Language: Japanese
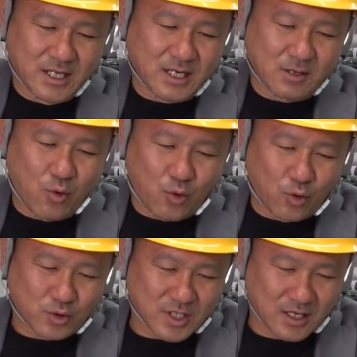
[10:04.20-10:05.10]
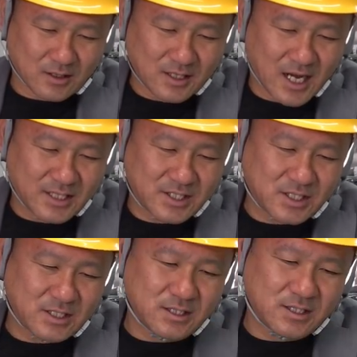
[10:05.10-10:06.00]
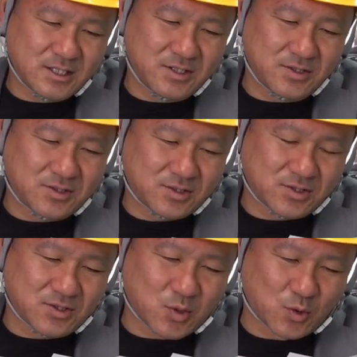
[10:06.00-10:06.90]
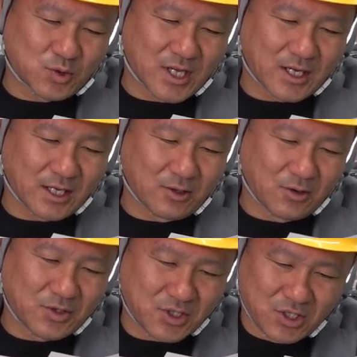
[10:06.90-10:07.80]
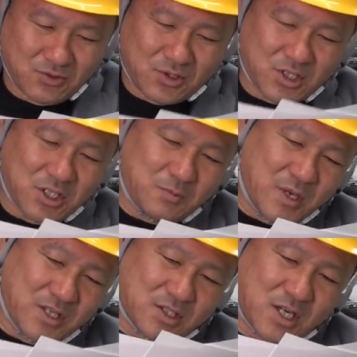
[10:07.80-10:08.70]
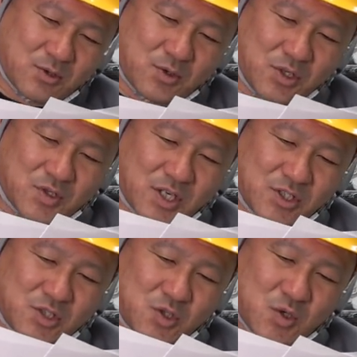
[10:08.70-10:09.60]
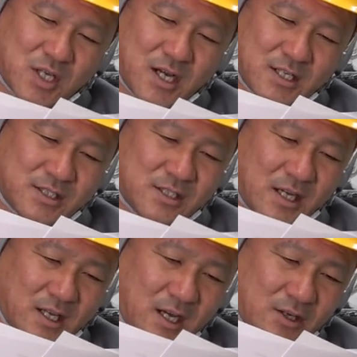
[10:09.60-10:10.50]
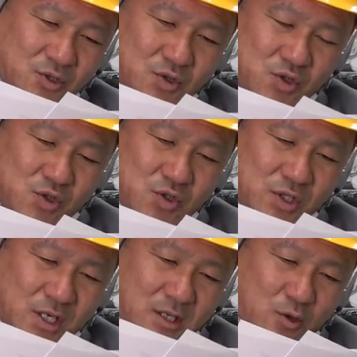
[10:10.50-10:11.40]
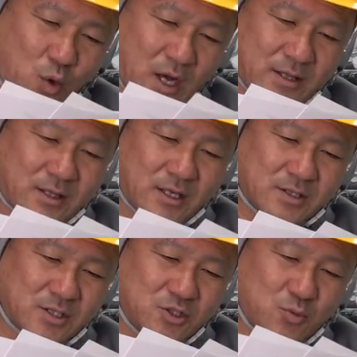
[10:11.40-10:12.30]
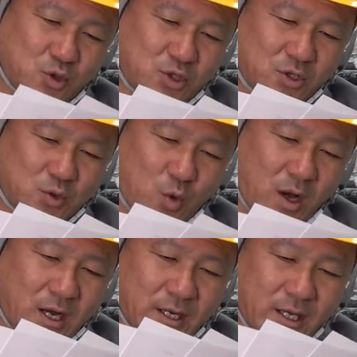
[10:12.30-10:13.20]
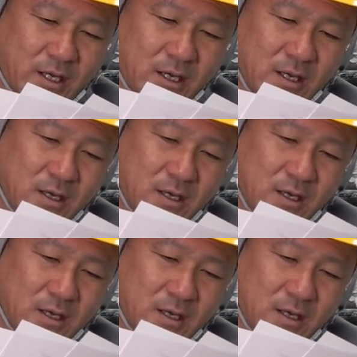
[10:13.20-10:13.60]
中心さん外資技術職だけど引き抜きベンチャー独立は日常茶飯事だな優秀で尖ったスキル持ってる人は金